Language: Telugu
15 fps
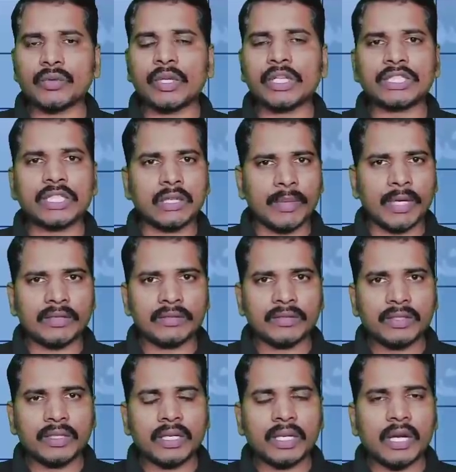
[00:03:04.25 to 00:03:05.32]
వాళ్ళు తెలిపారు
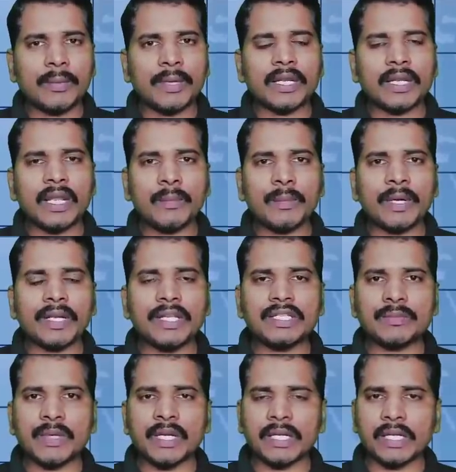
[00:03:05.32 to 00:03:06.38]
కాబట్టి రేపటి
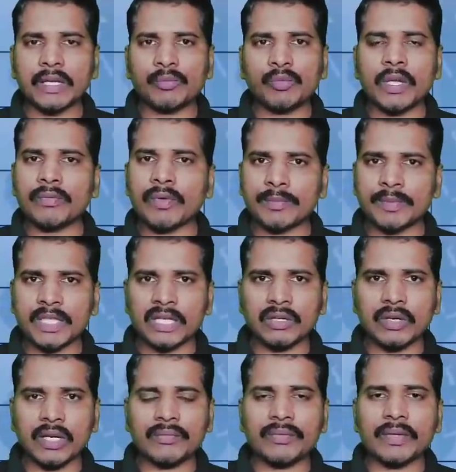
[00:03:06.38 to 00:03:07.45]
నుంచి మనకి ఎంఓఐ
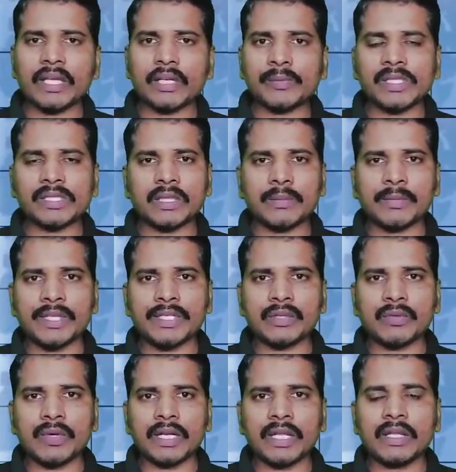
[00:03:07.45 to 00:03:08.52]
వెబ్సైట్లోనే ఫింగర్ ప్రింట్
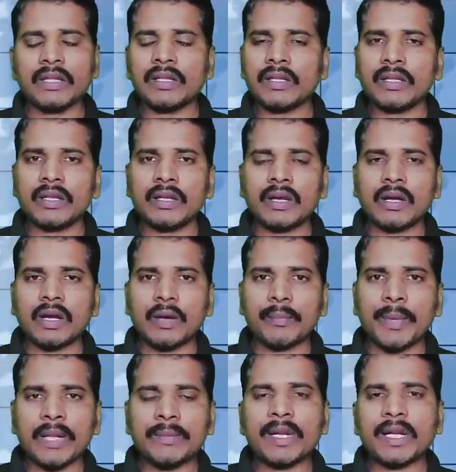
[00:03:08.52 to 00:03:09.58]
సంబంధించినటువంటి
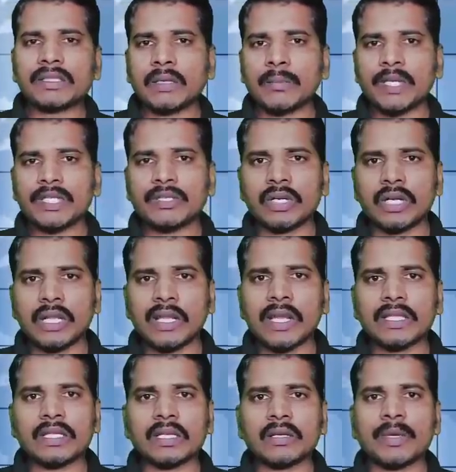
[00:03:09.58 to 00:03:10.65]
అపాయింట్మెంట్కి సంబంధించిన లింక్
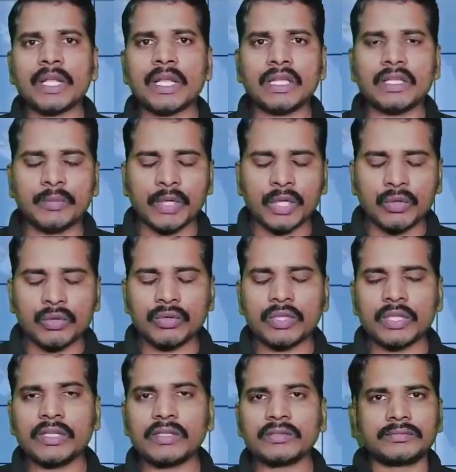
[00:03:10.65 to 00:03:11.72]
అయితే మనకి అందుబాటులో
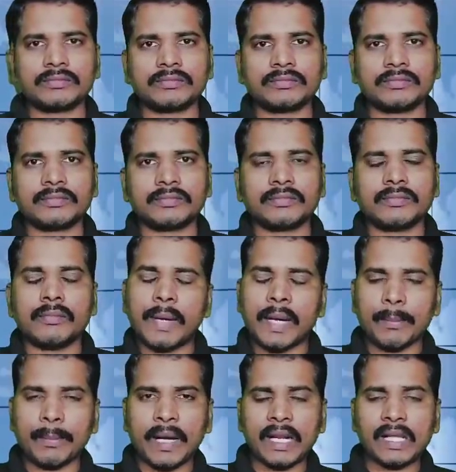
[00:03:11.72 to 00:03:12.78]
ఉంటుంది మన
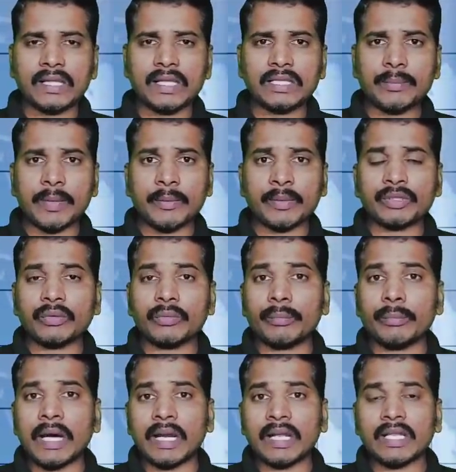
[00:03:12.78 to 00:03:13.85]
భారతదేశ ప్రభుత్వం
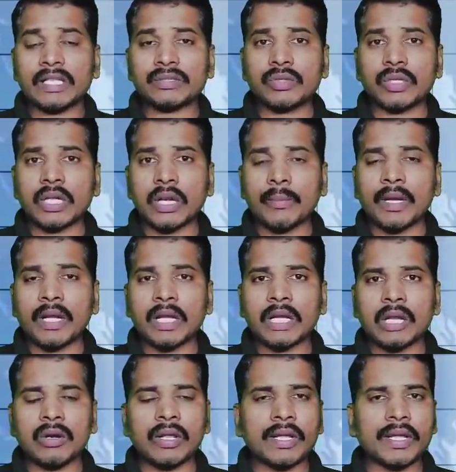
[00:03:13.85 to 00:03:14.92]
భారతదేశంలో క్రమంగా
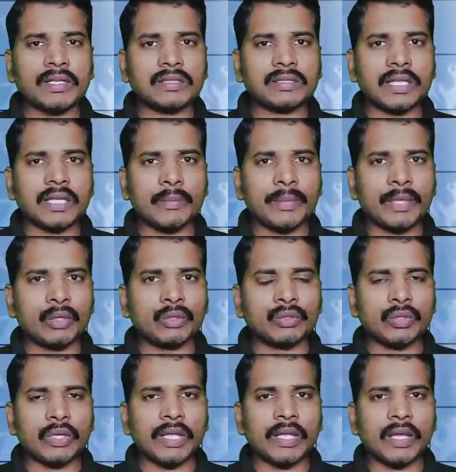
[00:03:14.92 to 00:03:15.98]
కరోనా కేసుల సంఖ్య
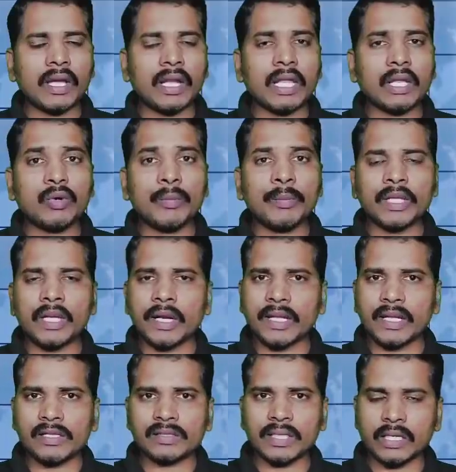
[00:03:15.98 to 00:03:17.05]
పెరుగుతున్నాయి అలాగే ఒమిక్రాన్
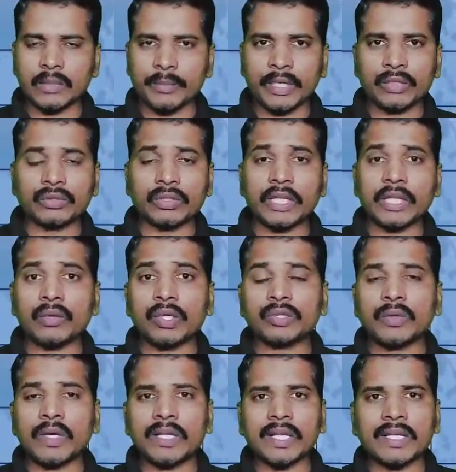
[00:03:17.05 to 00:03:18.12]
కేసుల సంఖ్య పెరుగుతున్నాయి
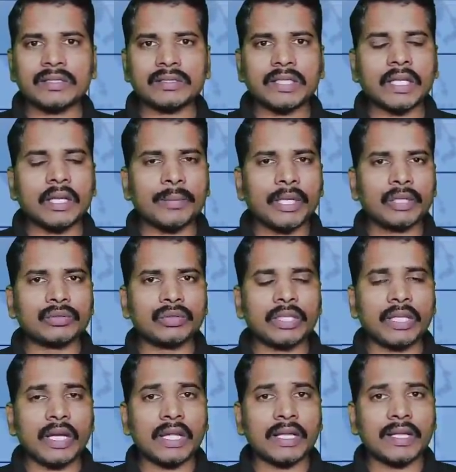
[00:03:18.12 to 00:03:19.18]
రోజువారీ కేసుల సంఖ్య
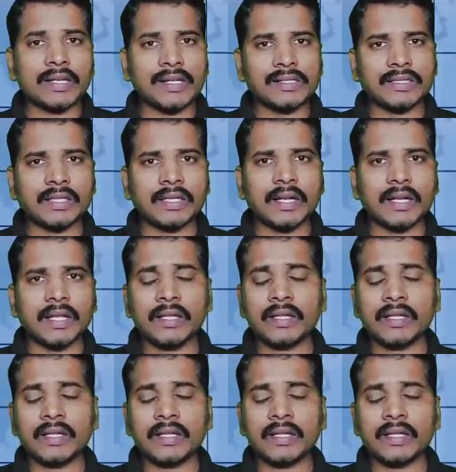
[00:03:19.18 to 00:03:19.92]
పెరుగుతుంది అలాగే రీసెంట్గానే